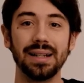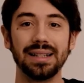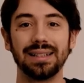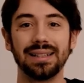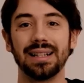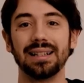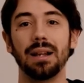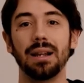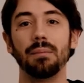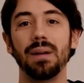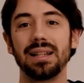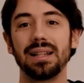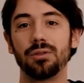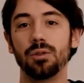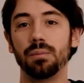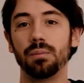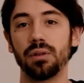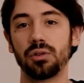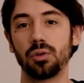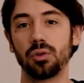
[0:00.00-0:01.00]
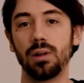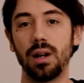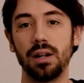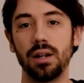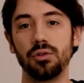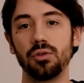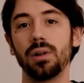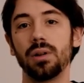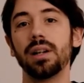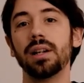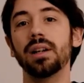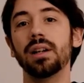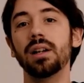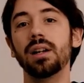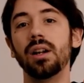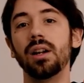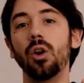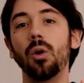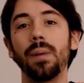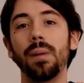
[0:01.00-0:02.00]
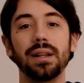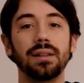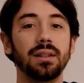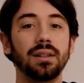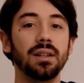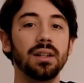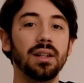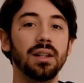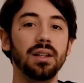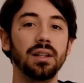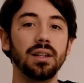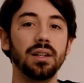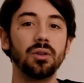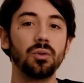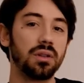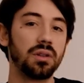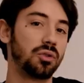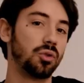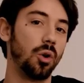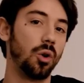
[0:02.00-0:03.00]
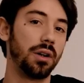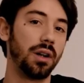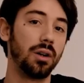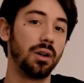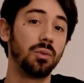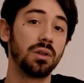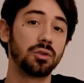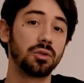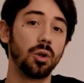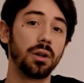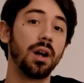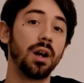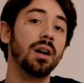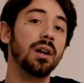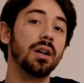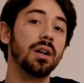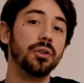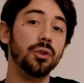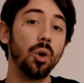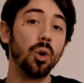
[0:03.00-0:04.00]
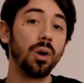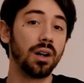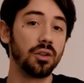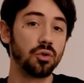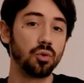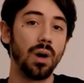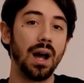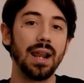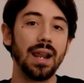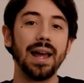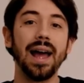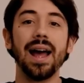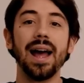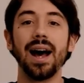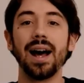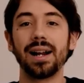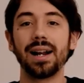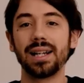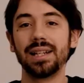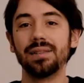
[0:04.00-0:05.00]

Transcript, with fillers: ripesca dal mazzo il personaggio e lo mette in una storia, una storia non casuale, è eh,